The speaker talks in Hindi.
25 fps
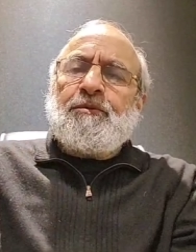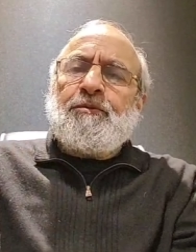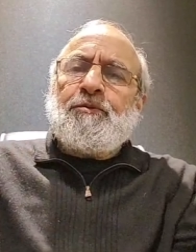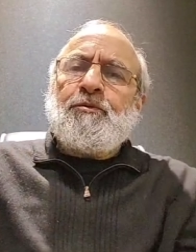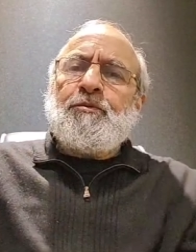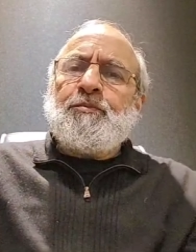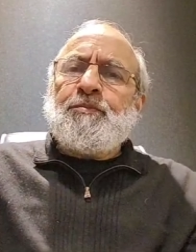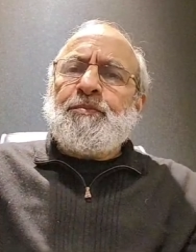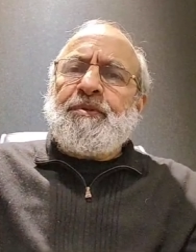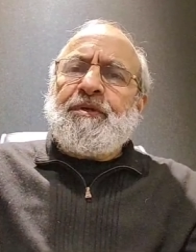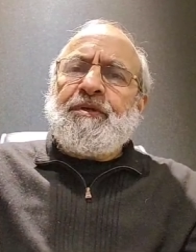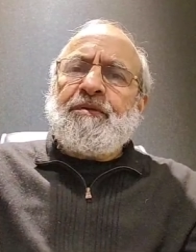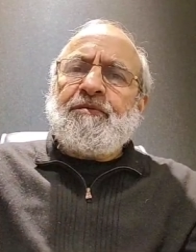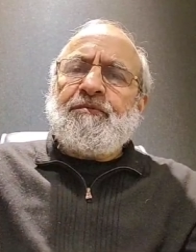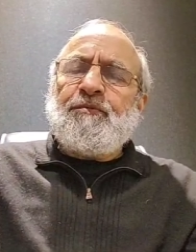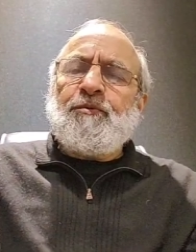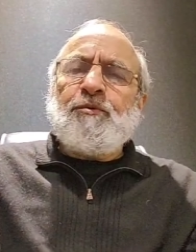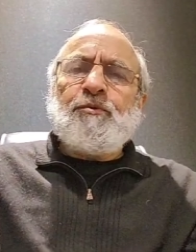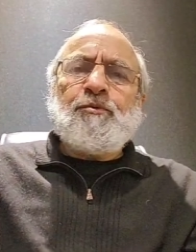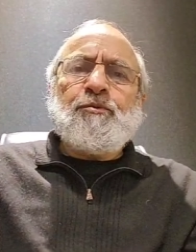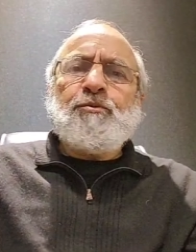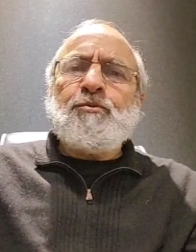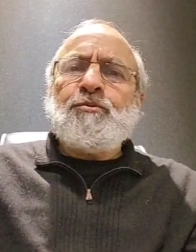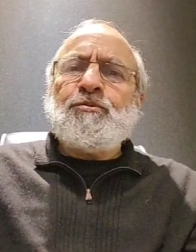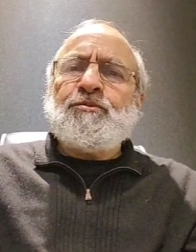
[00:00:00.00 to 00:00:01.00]
तो फिर वो
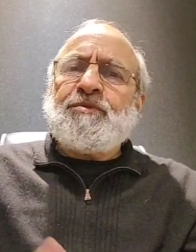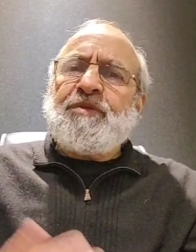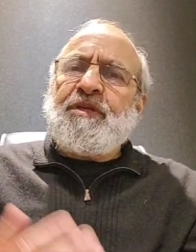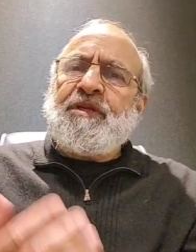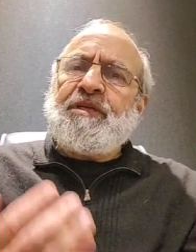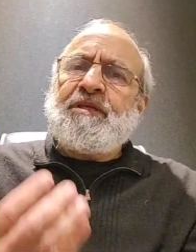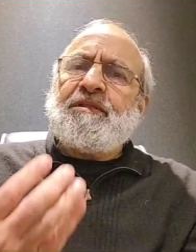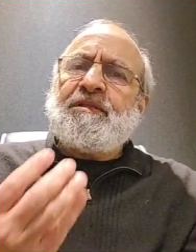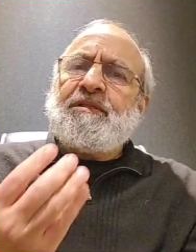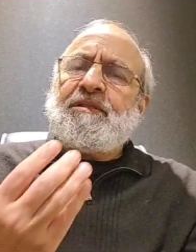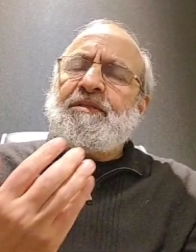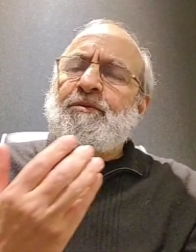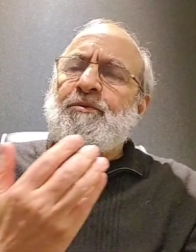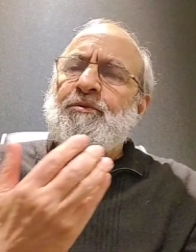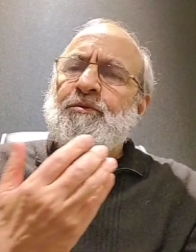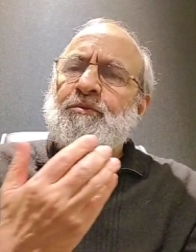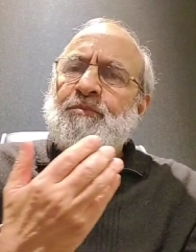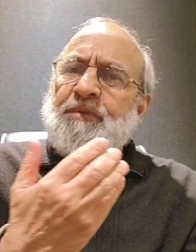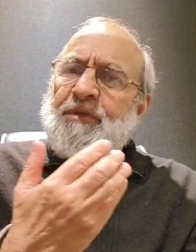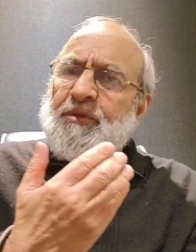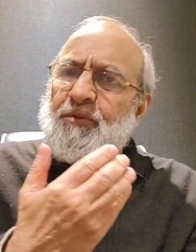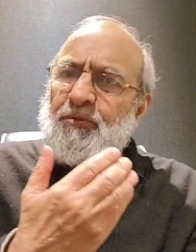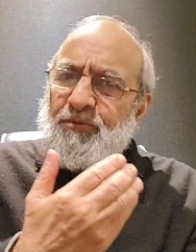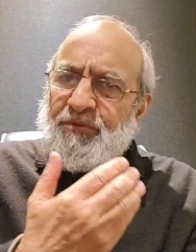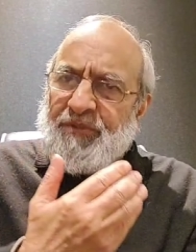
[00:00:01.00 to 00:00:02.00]
दूसरे दिनों
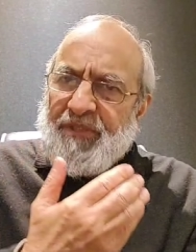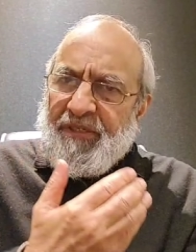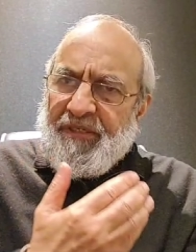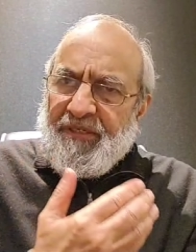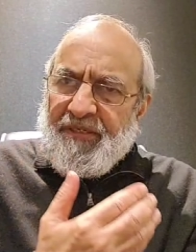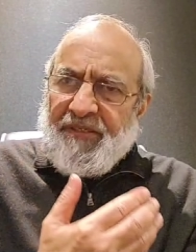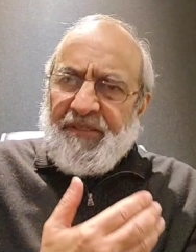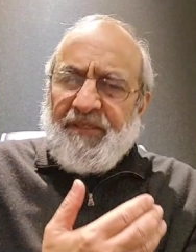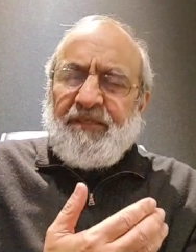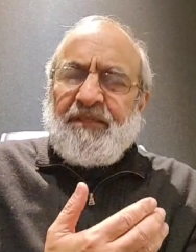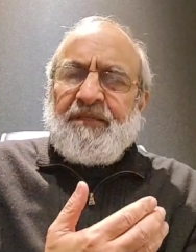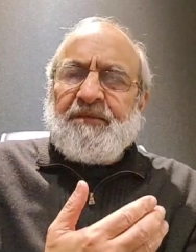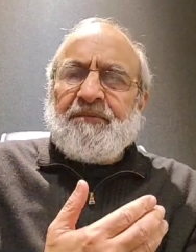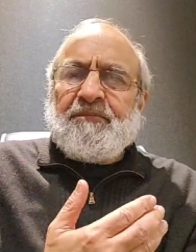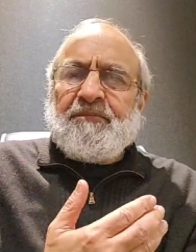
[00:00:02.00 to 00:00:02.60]
में रोज़ा रख ले